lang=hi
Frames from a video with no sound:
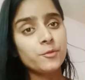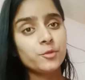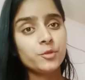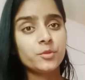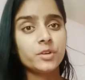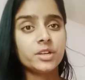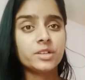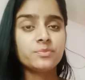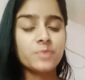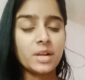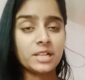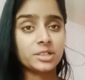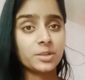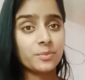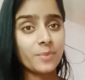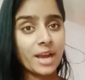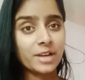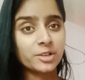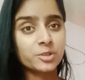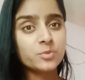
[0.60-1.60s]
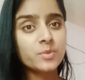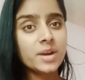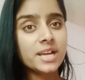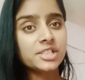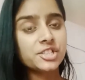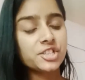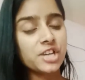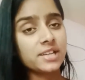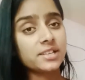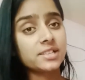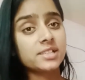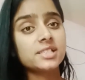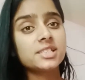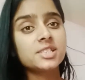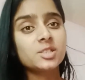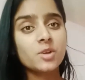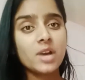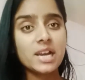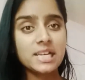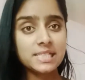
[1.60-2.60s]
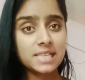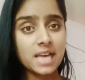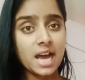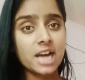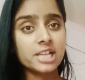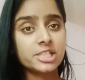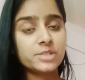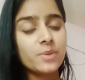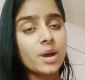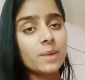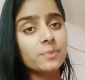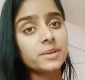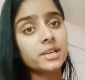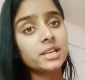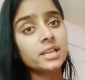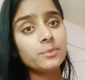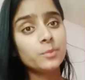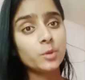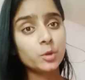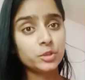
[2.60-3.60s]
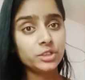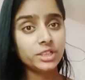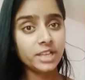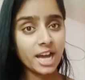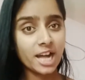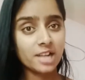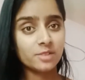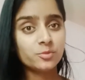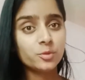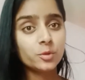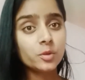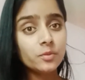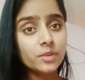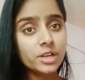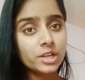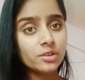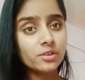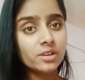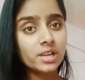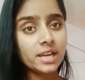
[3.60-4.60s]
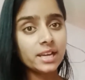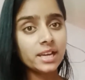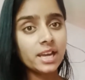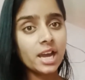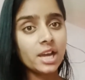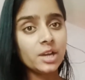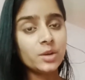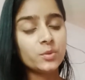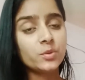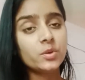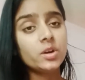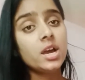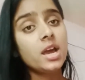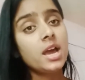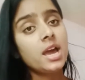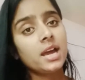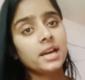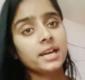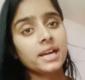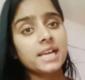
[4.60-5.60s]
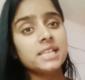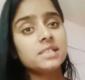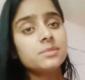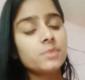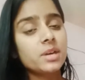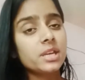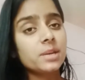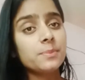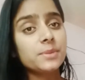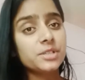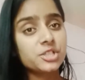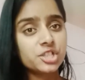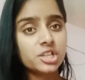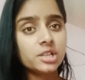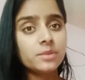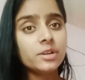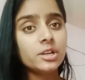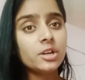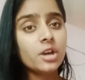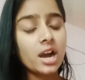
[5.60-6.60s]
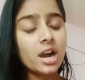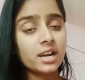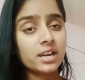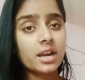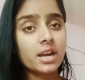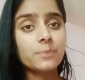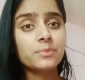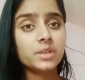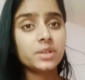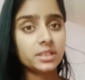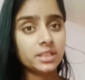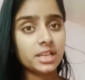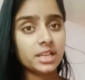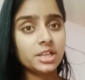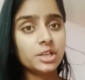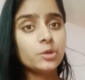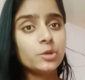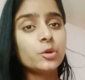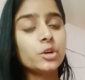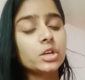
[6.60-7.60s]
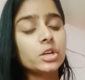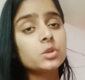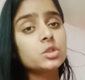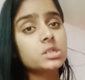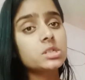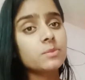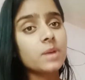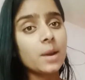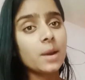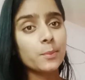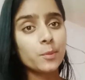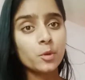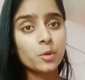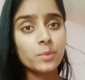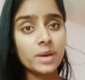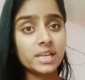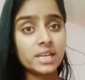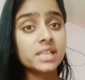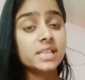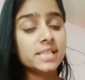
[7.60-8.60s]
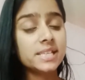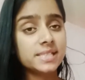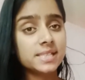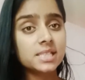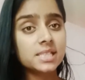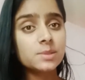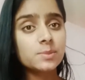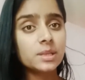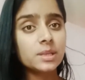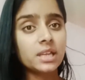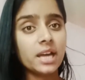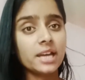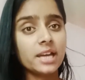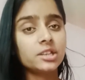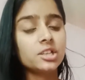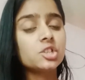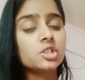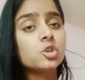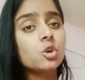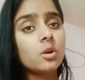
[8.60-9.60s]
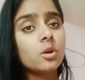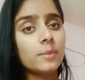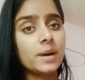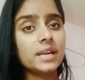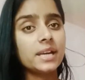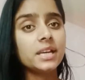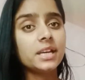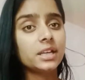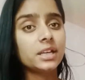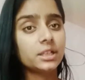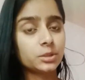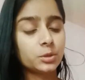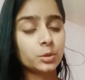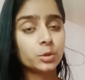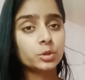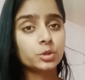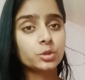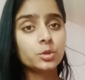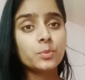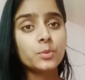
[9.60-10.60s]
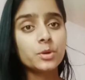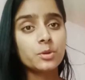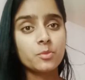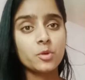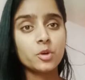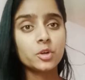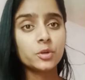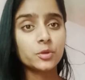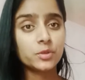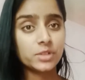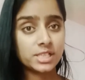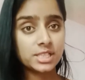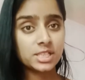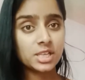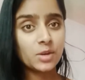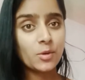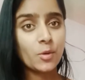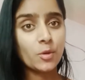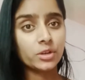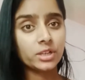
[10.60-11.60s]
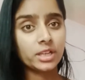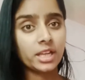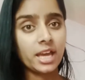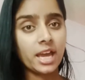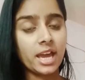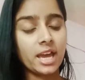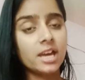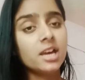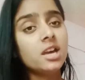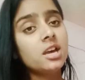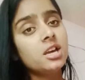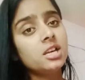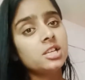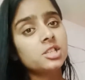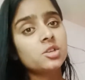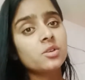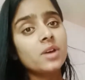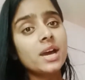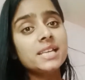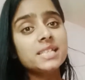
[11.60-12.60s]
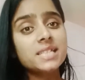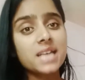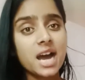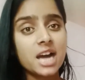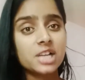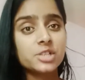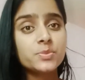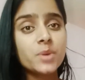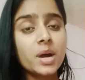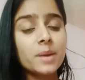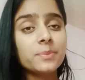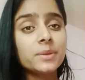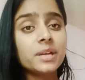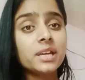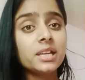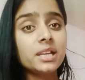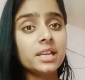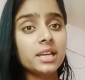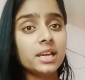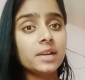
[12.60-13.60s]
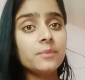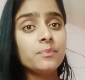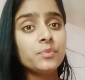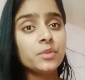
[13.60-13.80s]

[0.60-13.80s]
एवरीवन वेलकम बैक टू माय चैनल सो गाइज आज मैं आपके लिए बहुत ही हेल्पफुल वीडियो लेके आई हूँ गाइज मैंने पिछली वीडियो अगर आपने देखी होगी उसमें आपको मैंने रीजंस बताए थे जो हमारे हेयर ग्रोथ को प्रमोट होने से रोकते हैं सो so गाइज आज मैं आपके लिए